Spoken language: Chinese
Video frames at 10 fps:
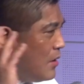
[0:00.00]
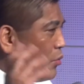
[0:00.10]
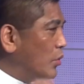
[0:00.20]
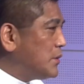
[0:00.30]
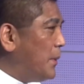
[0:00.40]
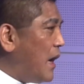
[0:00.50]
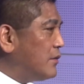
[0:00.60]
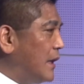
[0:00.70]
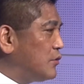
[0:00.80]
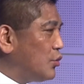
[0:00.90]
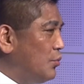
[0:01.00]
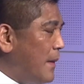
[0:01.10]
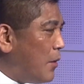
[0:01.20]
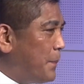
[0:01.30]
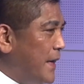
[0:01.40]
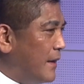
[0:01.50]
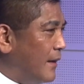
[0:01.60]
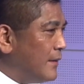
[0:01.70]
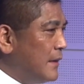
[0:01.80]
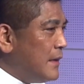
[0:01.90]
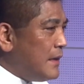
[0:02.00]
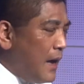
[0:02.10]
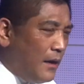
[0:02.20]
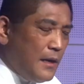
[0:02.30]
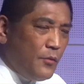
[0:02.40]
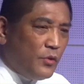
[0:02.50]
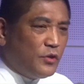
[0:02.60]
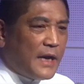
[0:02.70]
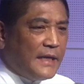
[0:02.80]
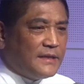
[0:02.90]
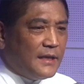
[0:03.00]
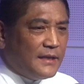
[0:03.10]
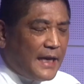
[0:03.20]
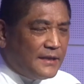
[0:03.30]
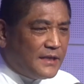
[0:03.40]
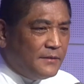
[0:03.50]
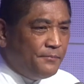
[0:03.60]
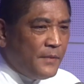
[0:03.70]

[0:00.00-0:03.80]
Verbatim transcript: 我怎么好像出毛病了？然后呢，我就开始很担心。